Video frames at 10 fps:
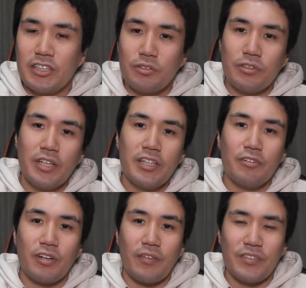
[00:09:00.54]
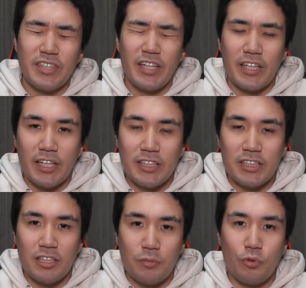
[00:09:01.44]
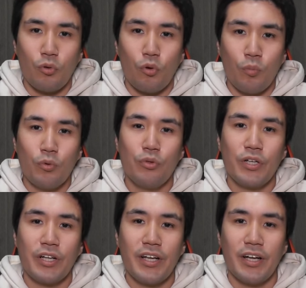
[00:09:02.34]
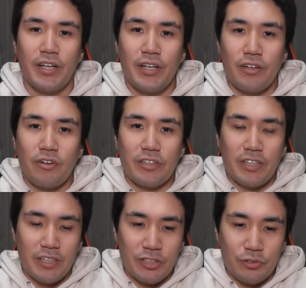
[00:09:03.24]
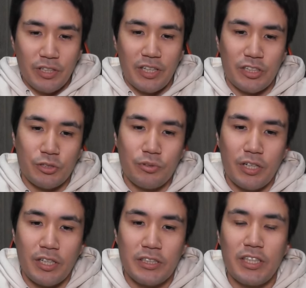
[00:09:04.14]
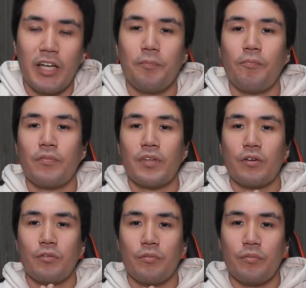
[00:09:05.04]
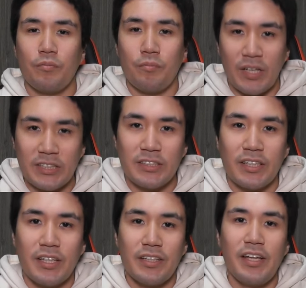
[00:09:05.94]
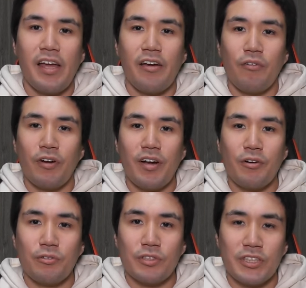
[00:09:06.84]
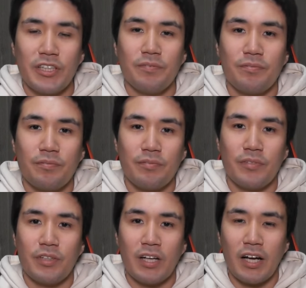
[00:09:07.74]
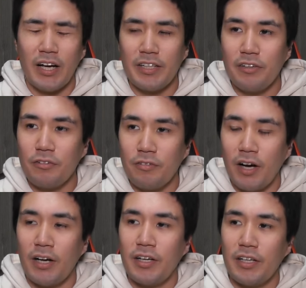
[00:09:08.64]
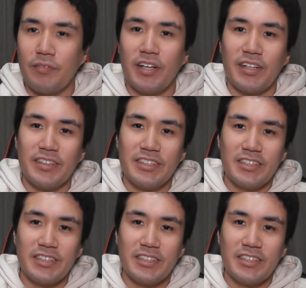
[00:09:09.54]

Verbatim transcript: 気象データとか見てり何してても思うから、こうやって一応警鐘を鳴らしてます。で、俺は今年考えてるのは、今